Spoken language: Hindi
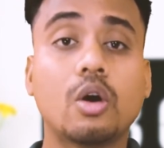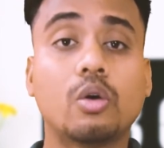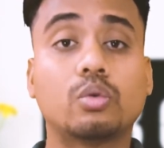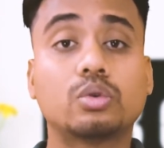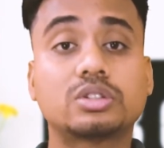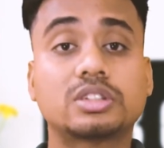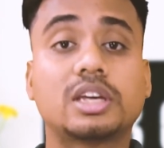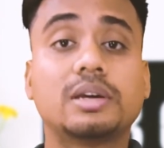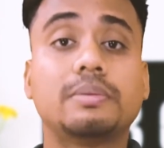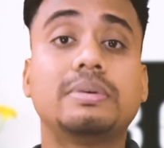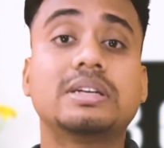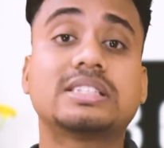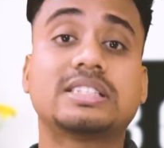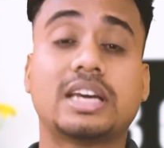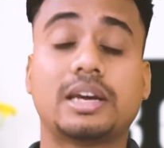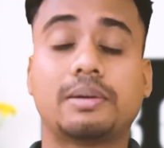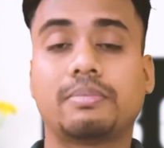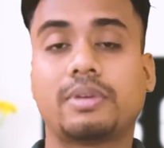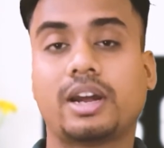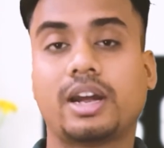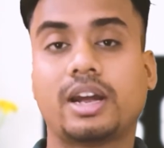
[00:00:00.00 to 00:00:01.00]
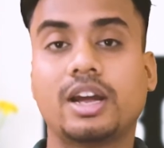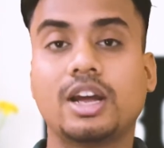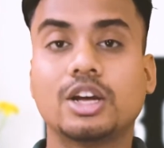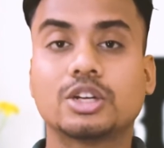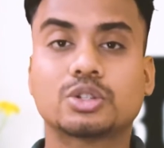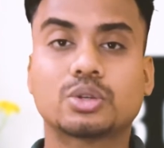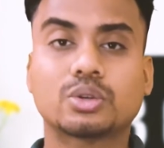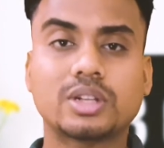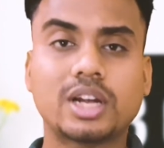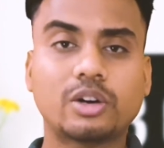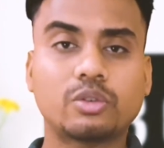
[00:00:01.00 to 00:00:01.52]
उसकी भी सेम रहे
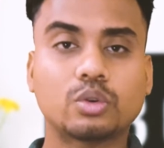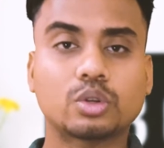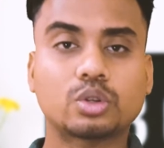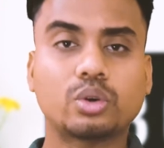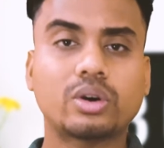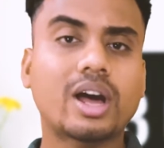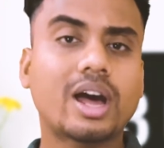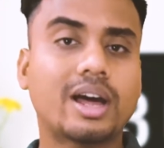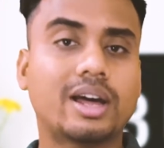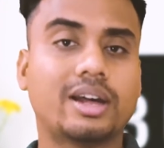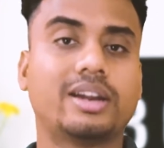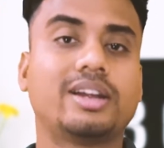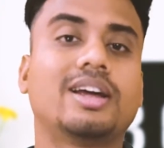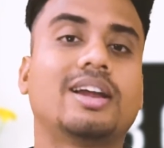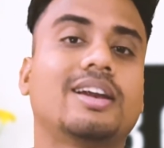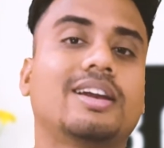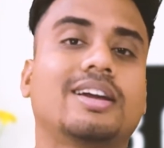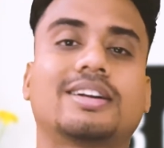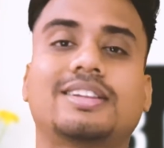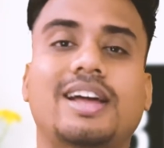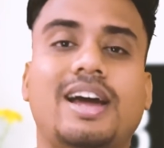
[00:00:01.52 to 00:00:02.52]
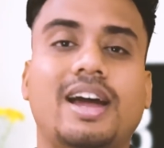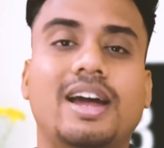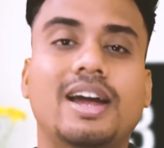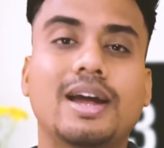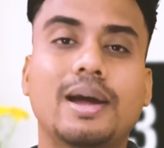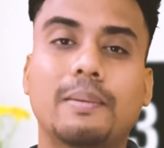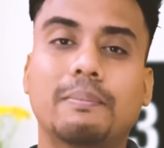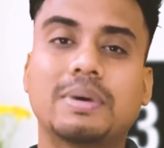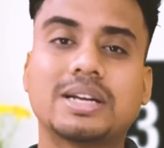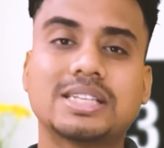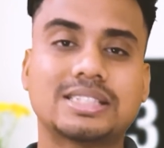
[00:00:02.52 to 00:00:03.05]
सो so दैट वो थोड़ा रियल लगता
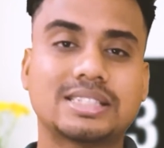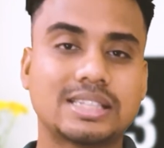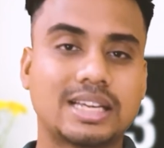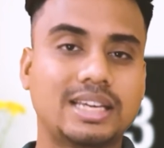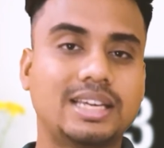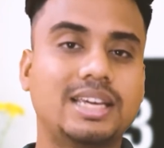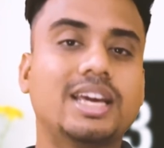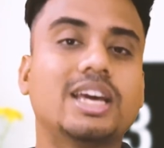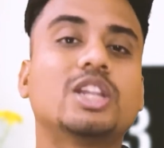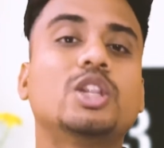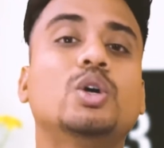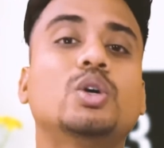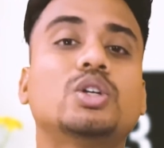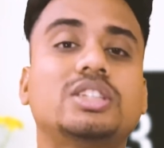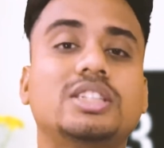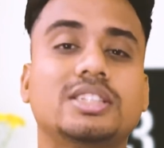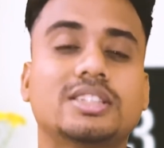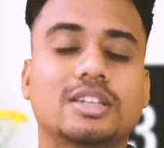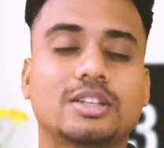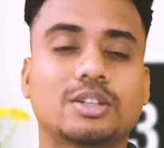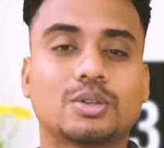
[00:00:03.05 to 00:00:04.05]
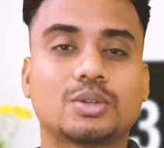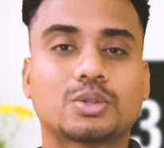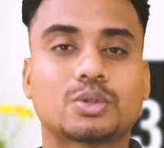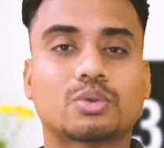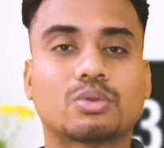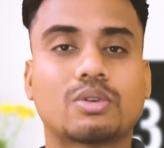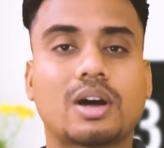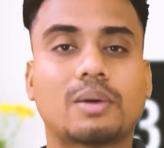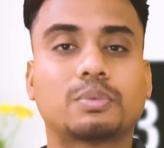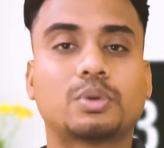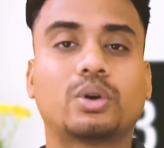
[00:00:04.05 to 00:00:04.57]
है बस ये दो चीज़ें
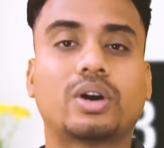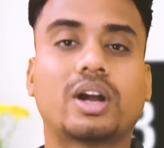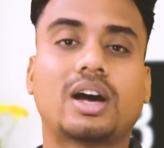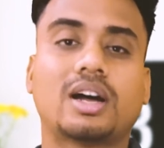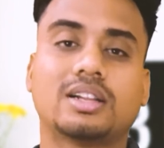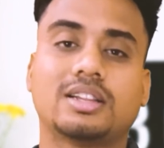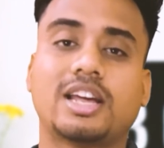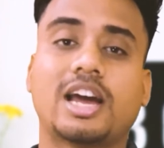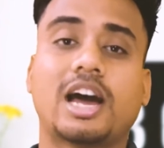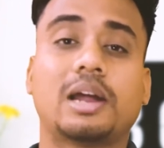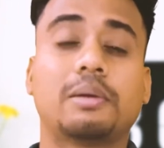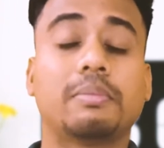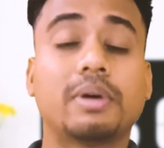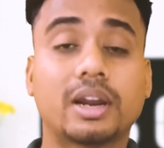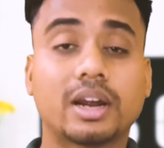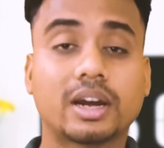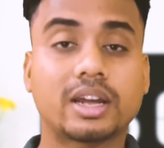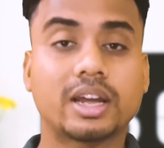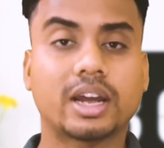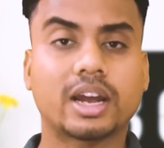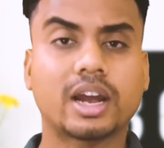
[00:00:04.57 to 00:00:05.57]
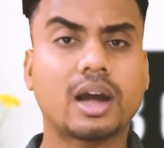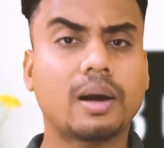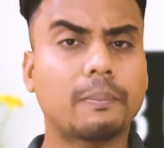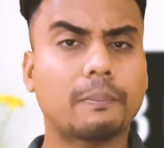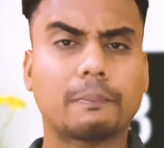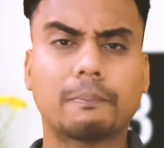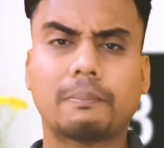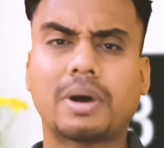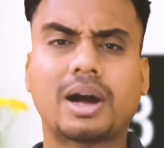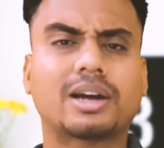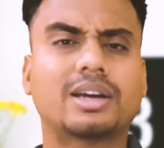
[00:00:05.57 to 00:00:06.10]
दोस्तों आप थोड़ा ध्यान में रखिएगा
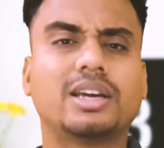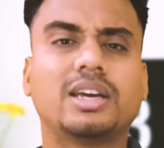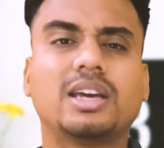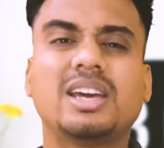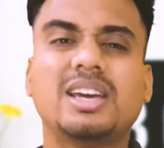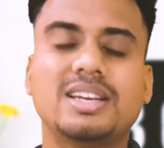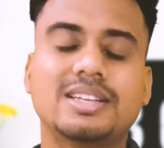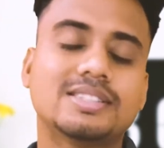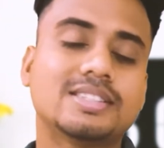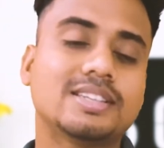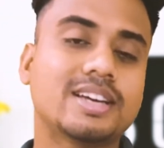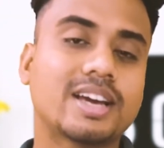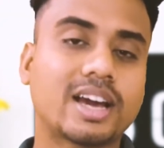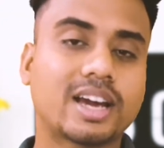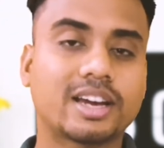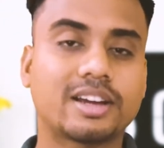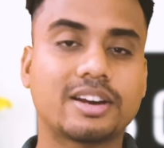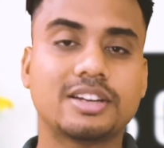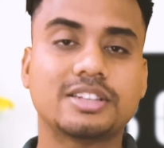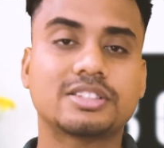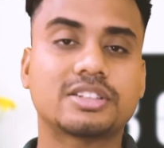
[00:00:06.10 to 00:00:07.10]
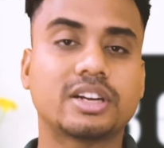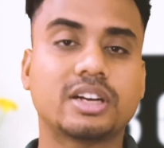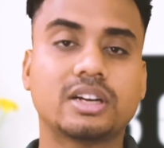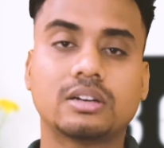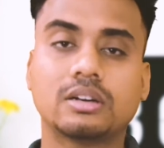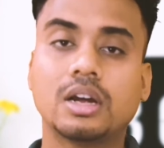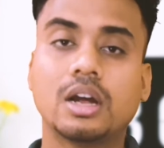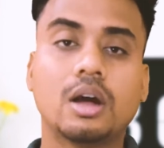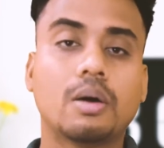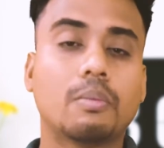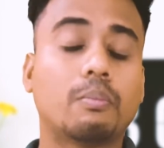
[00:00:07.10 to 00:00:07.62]
बाकी इजी है ग्रीन स्क्रीन